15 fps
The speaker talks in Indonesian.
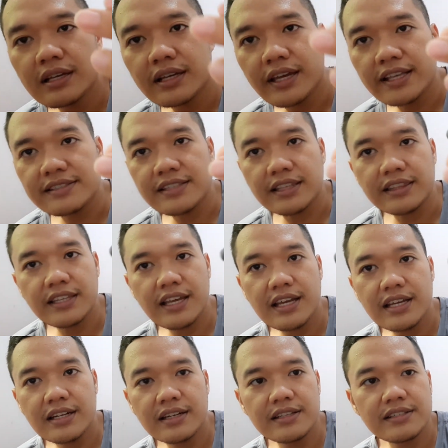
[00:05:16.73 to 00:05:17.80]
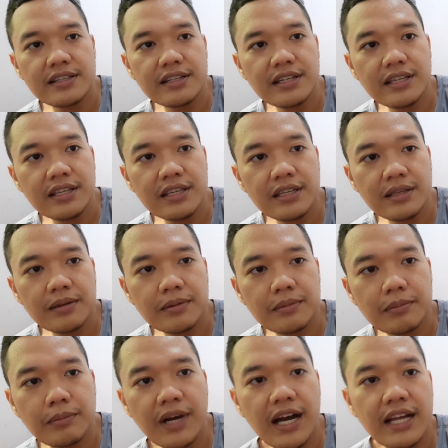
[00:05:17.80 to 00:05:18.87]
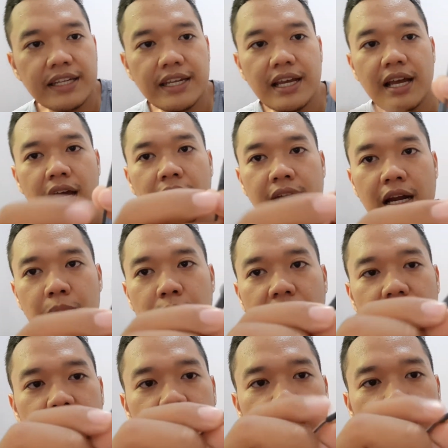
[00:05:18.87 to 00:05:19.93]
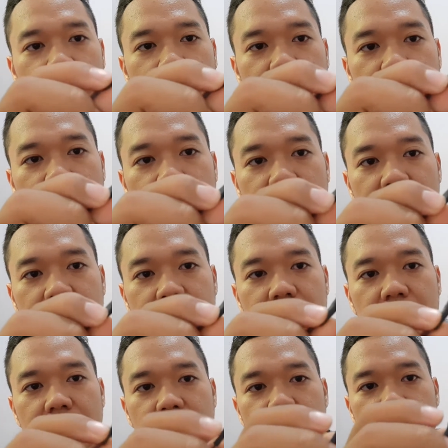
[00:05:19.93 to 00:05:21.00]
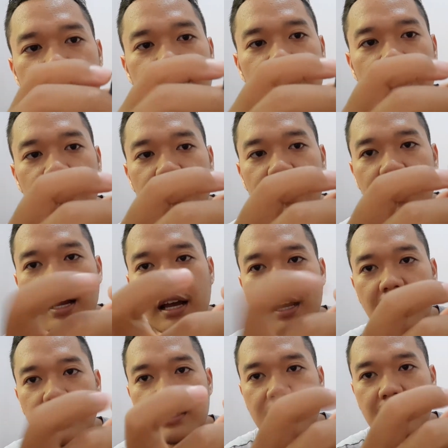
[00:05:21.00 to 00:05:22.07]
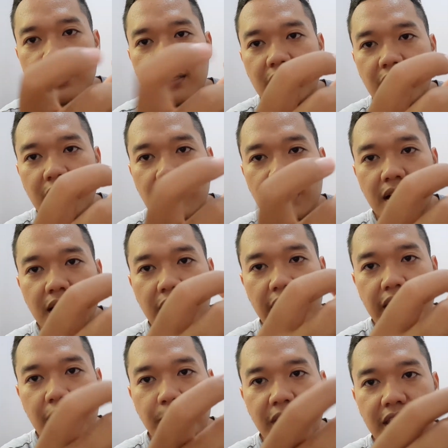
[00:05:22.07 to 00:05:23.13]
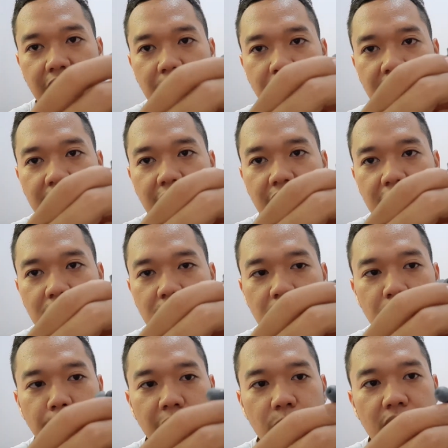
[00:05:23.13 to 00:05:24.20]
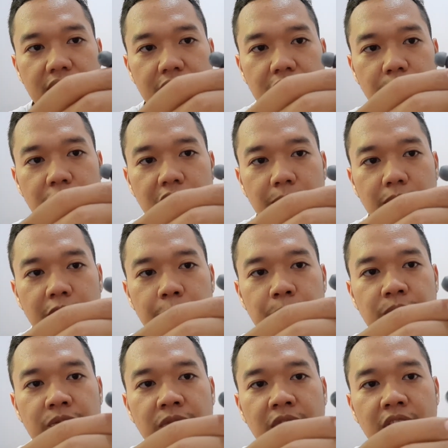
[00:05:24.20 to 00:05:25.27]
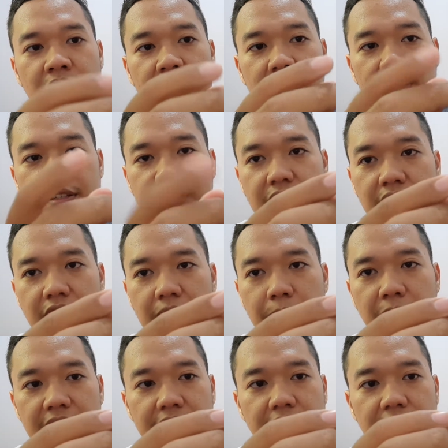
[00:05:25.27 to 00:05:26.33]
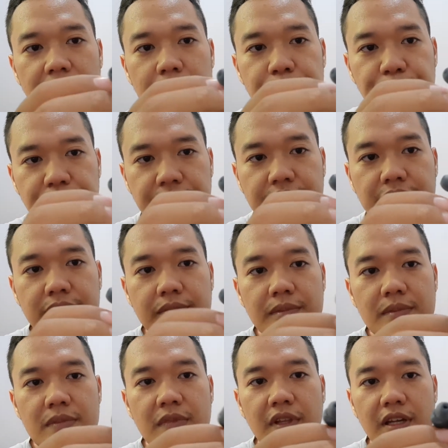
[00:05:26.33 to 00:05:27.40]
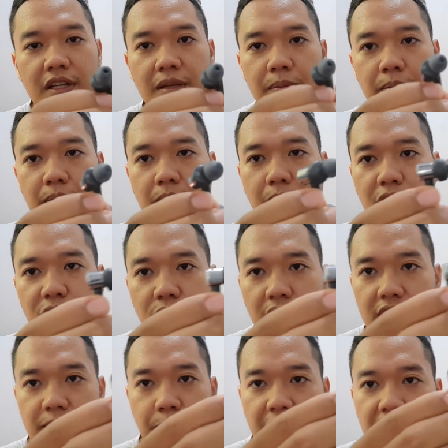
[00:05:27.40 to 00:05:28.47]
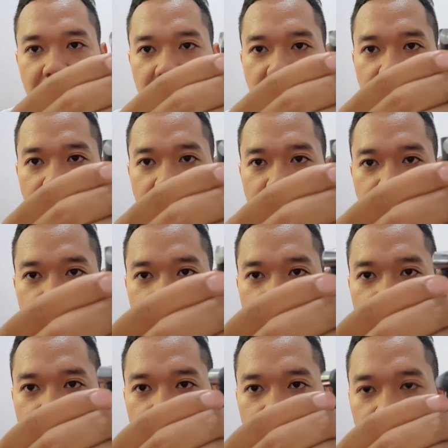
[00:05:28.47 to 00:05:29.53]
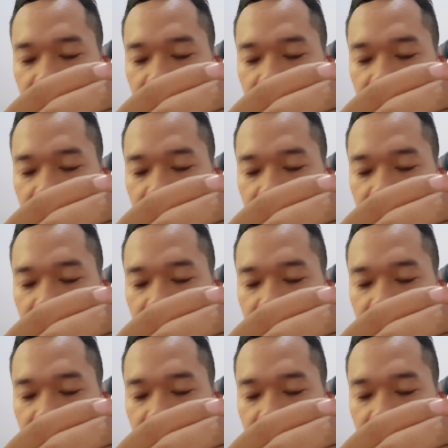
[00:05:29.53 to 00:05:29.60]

headsetnya. Di sini bahannya rubber dari karet. Di sini ada uh, kayak metal-metal itu mewah sih teman-teman. Di sini earbudnya. Jadi bentuknya seperti ini kalau untuk